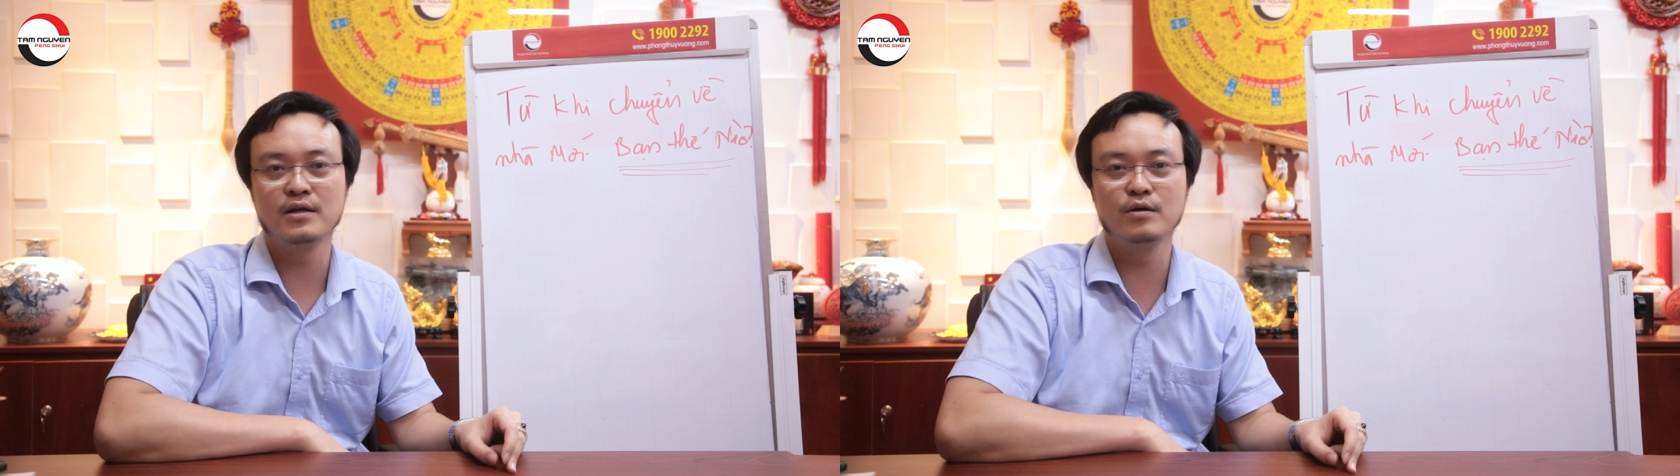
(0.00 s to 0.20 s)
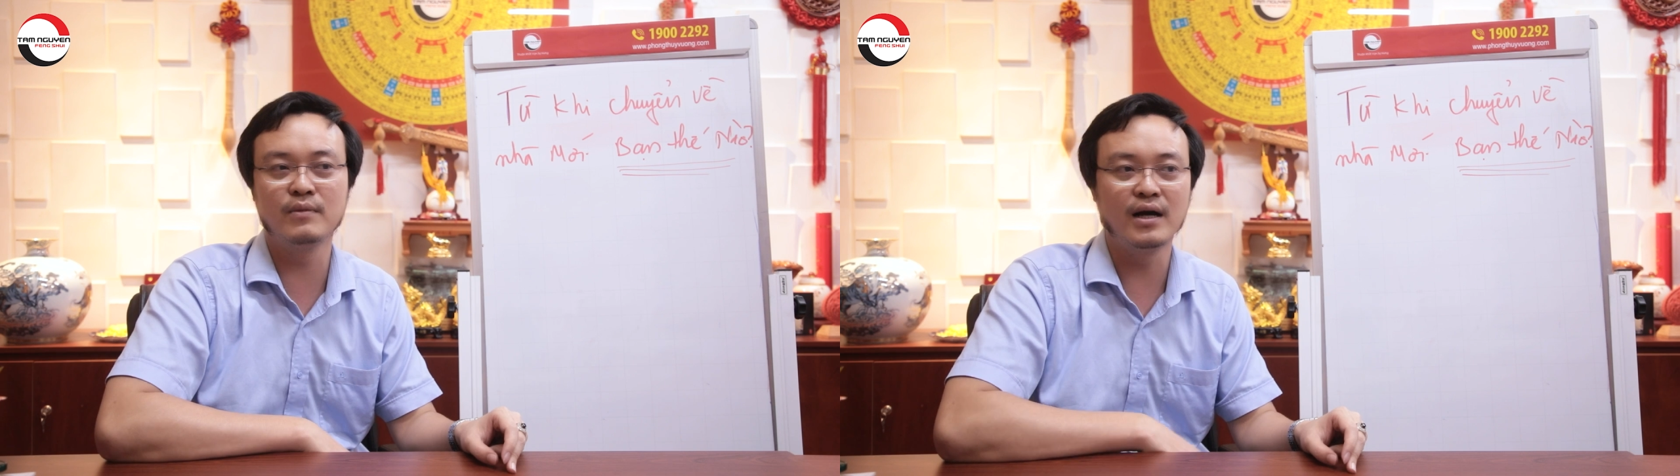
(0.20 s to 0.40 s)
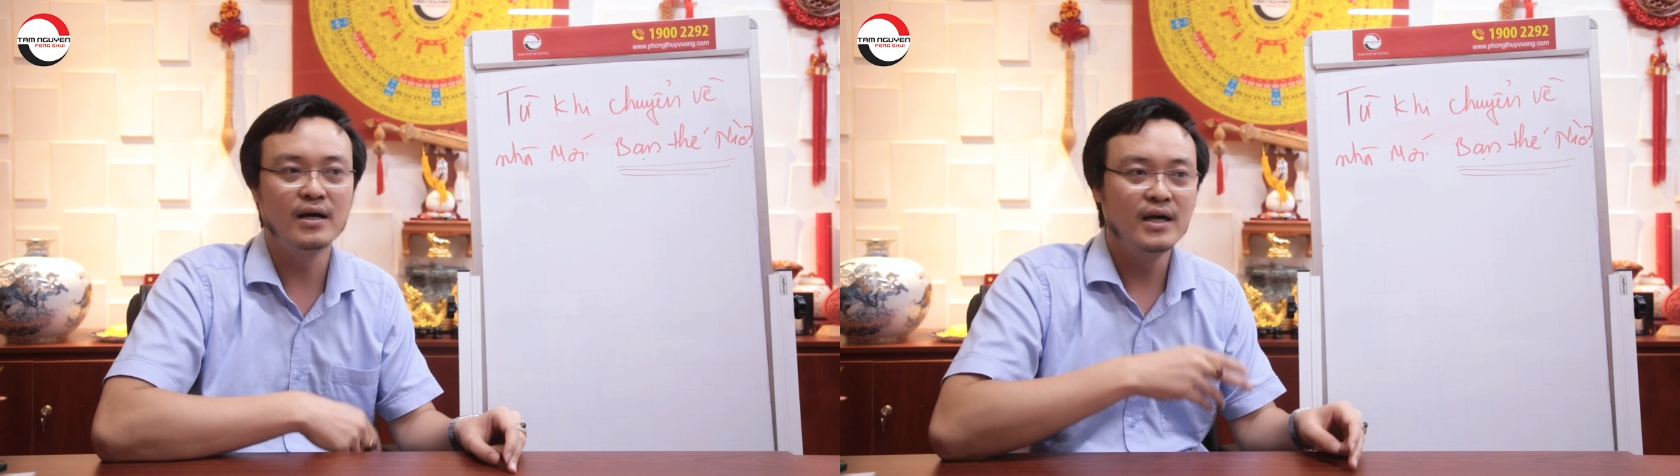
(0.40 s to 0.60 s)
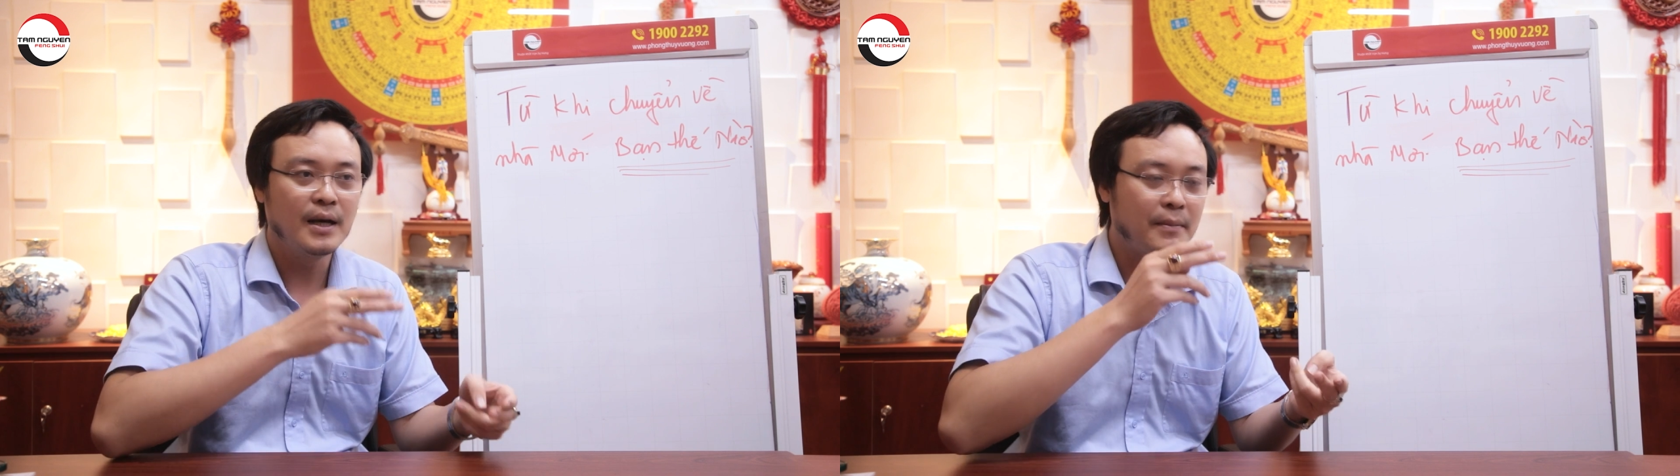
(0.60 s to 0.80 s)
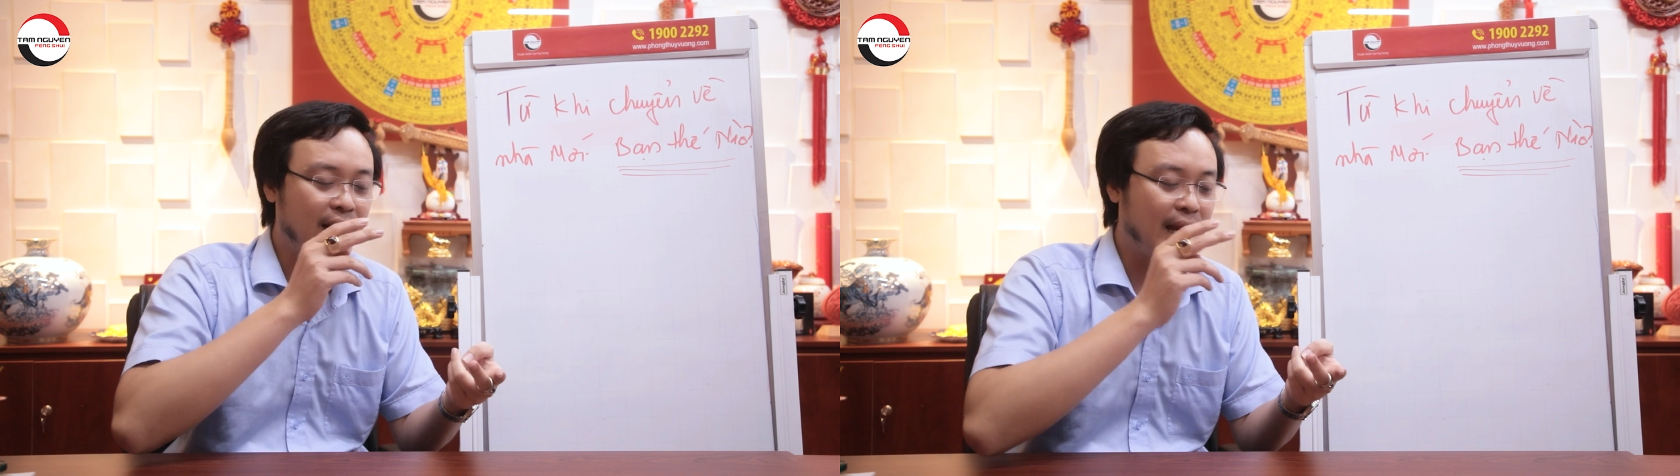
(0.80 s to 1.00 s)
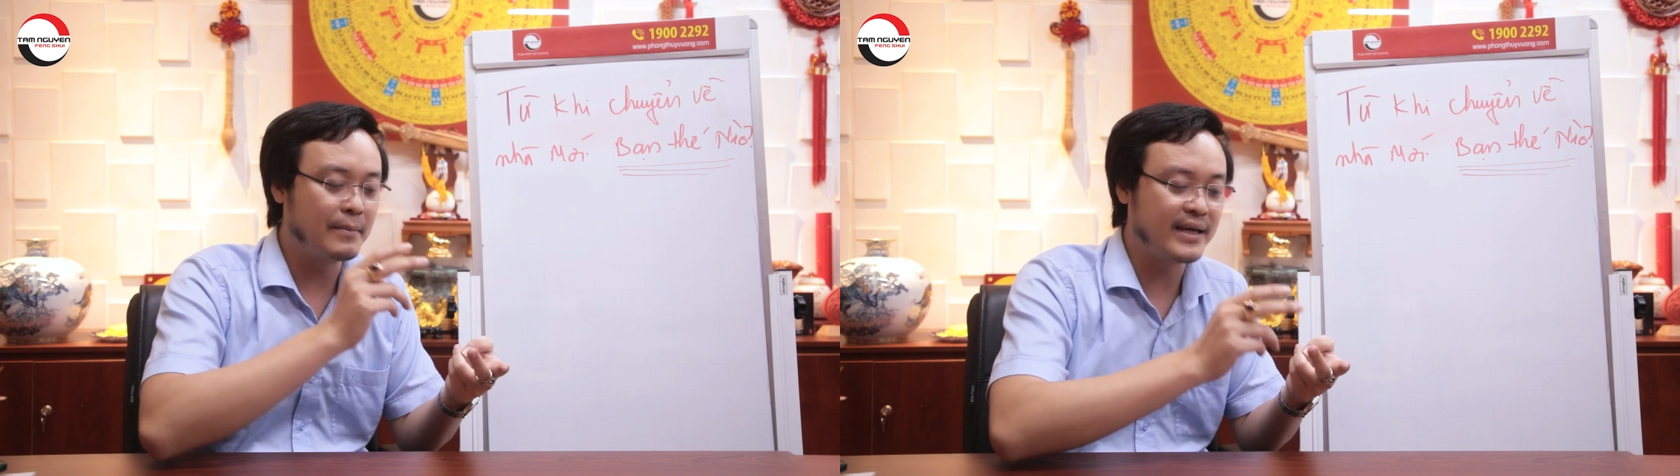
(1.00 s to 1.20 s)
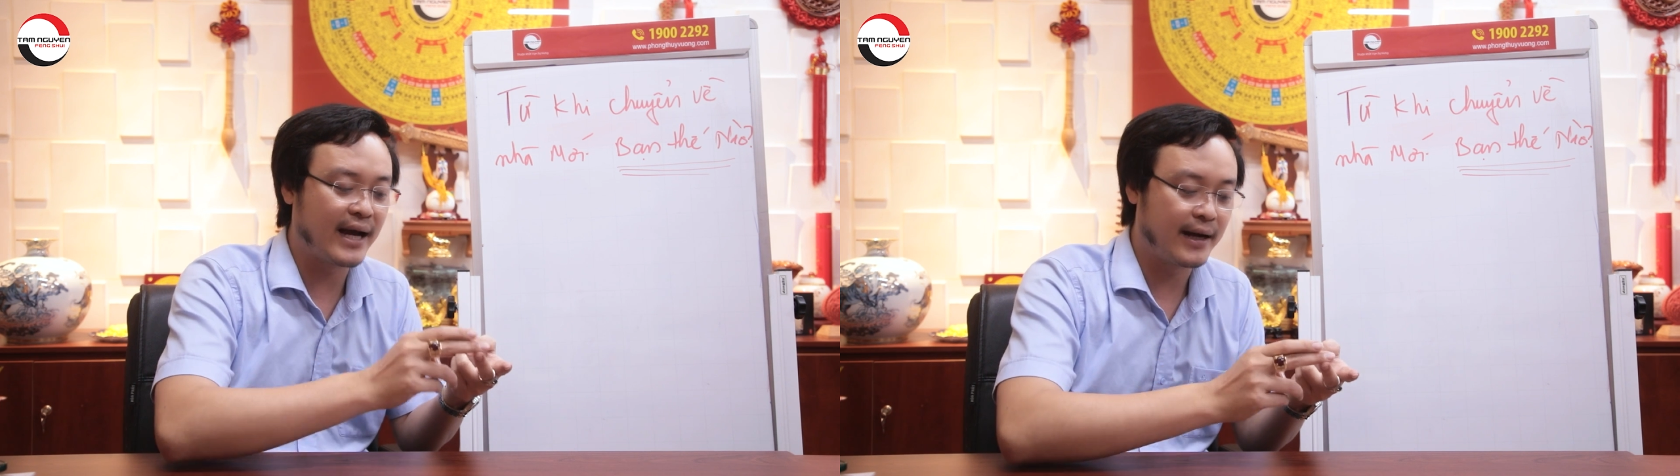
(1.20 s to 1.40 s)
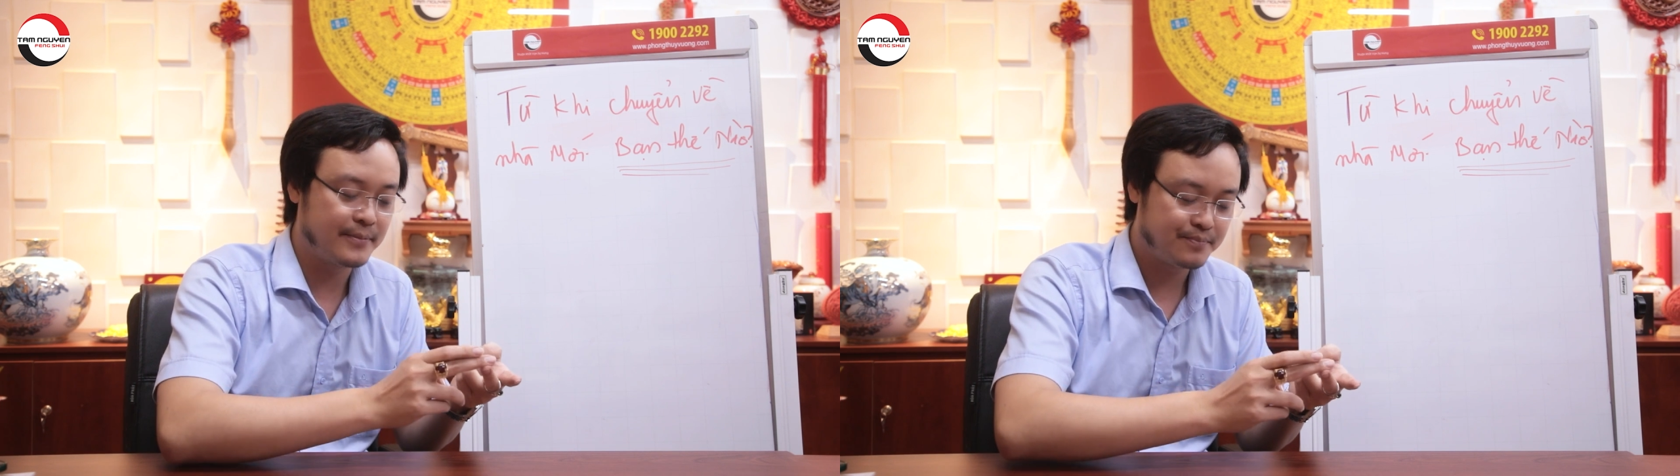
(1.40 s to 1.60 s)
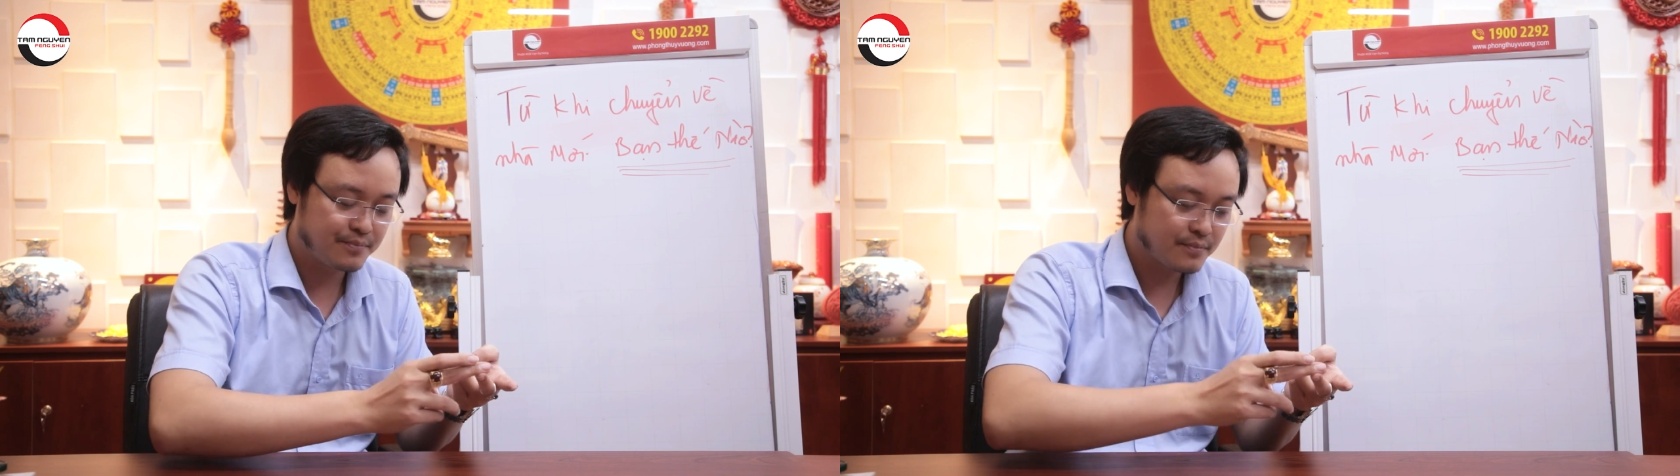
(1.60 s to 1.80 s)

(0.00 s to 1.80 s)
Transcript: đúng không ạ? Bạn làm nhà